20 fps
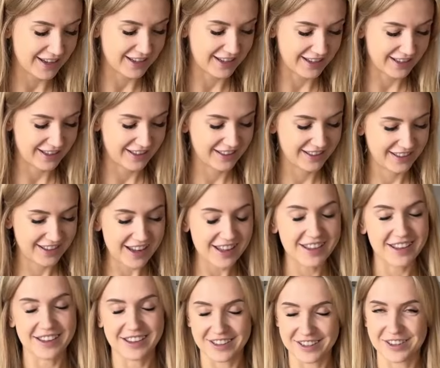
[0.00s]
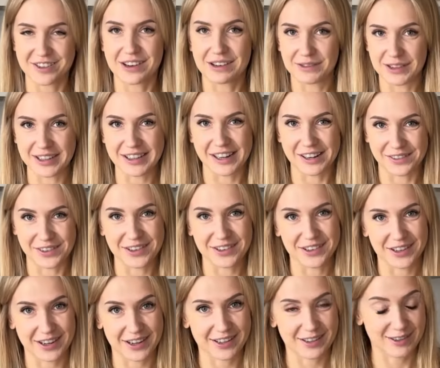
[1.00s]
jak ja się cieszyłam do
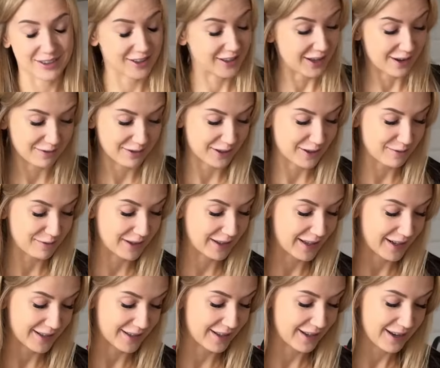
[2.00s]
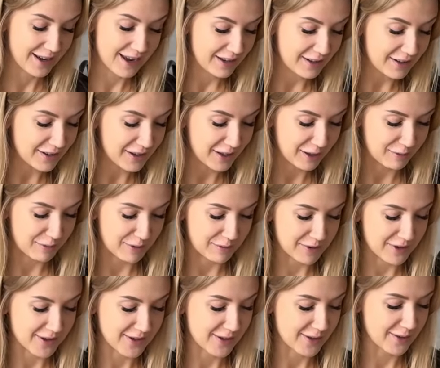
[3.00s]
telefonu, jak czytałam te komentarze. No hit po
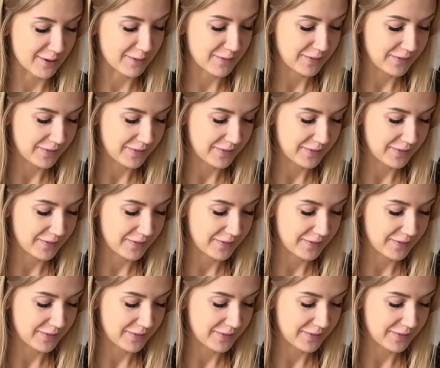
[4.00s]
prostu.